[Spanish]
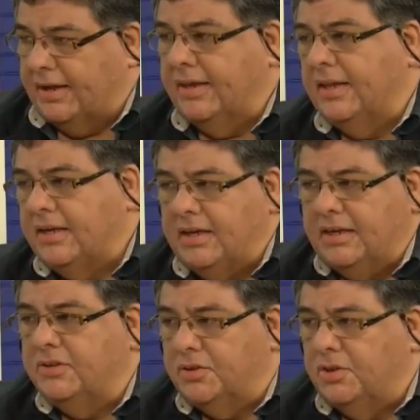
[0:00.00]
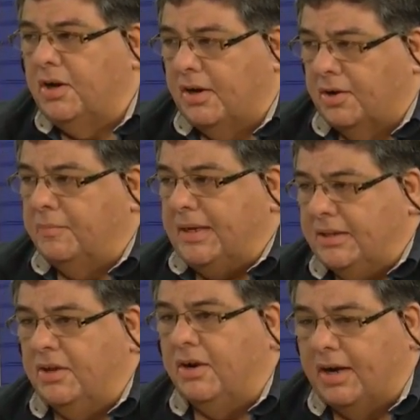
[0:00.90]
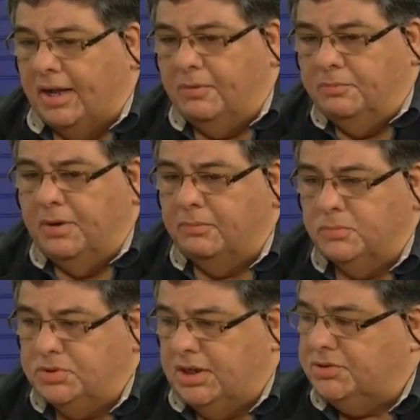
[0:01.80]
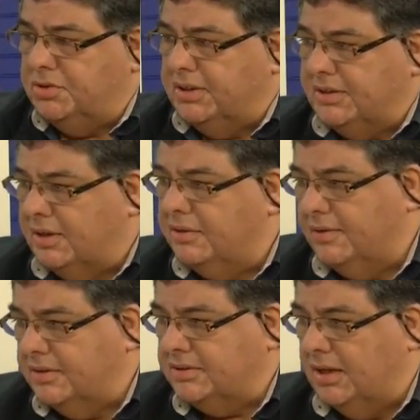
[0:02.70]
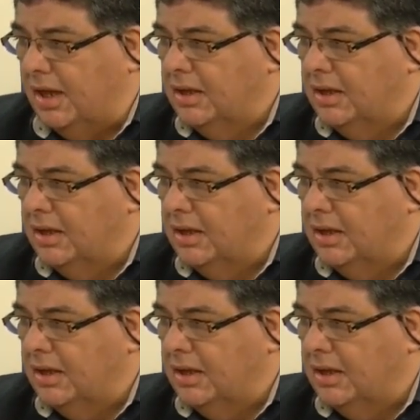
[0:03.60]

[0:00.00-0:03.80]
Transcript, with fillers: qué dan 500 dólares o 1000 dólares a un muchacho que entra a la universidad?